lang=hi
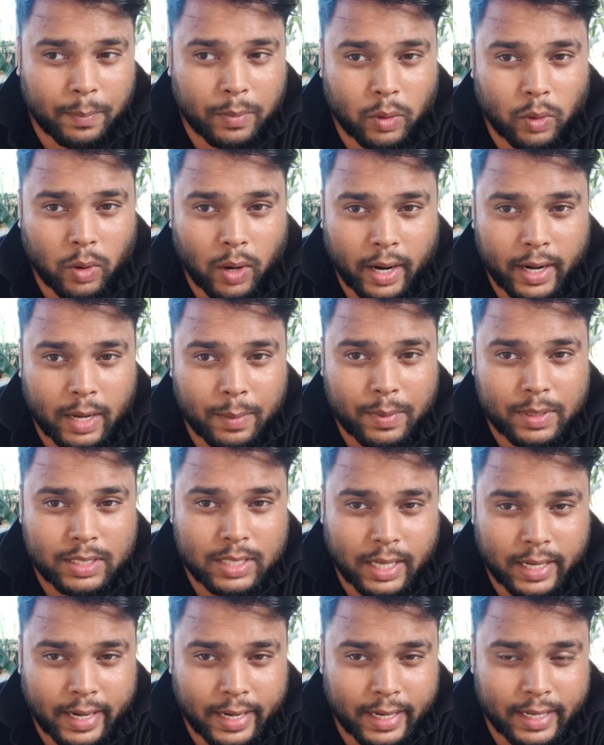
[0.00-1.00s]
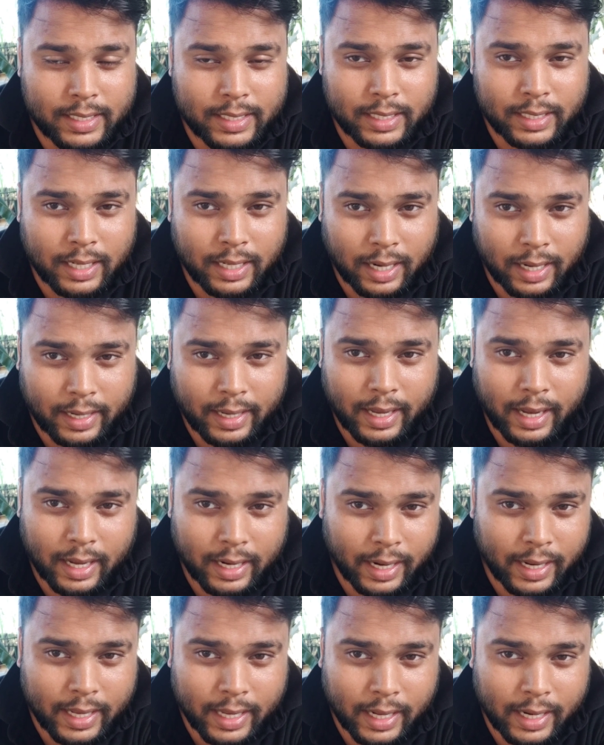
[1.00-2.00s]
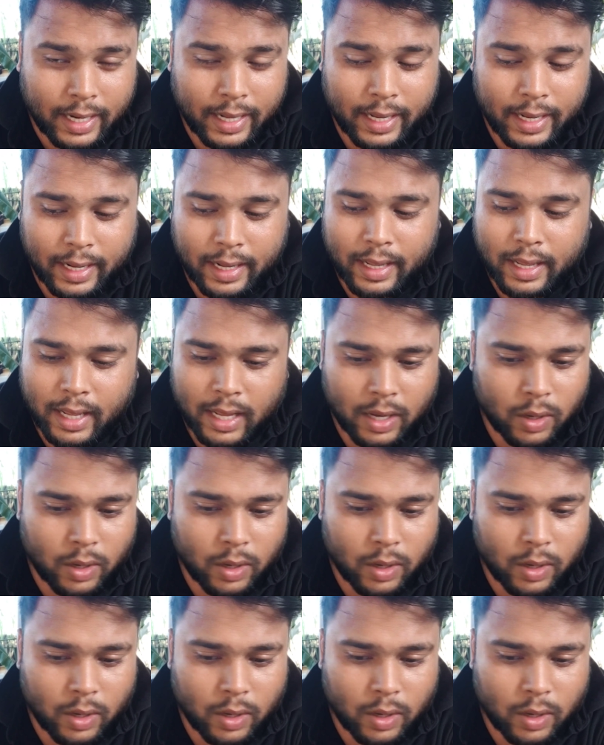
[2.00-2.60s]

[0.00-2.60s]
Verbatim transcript: आपको आर टी पी सी आर एंटीजन करा के आना ही आना है